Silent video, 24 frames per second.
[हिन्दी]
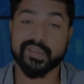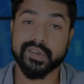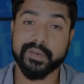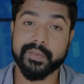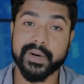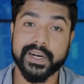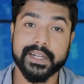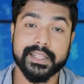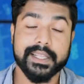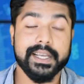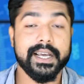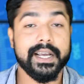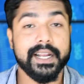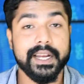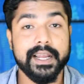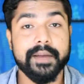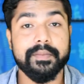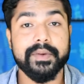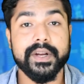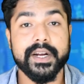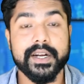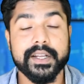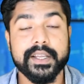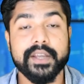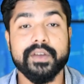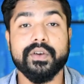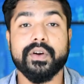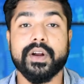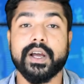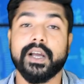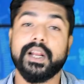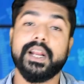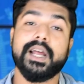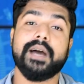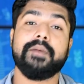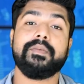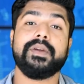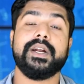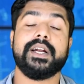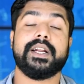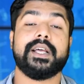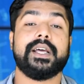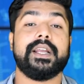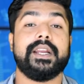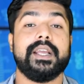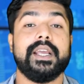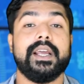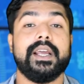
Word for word: दोस्तों बढ़ते हैं अगले अपडेट की ओर अगला अपडेट है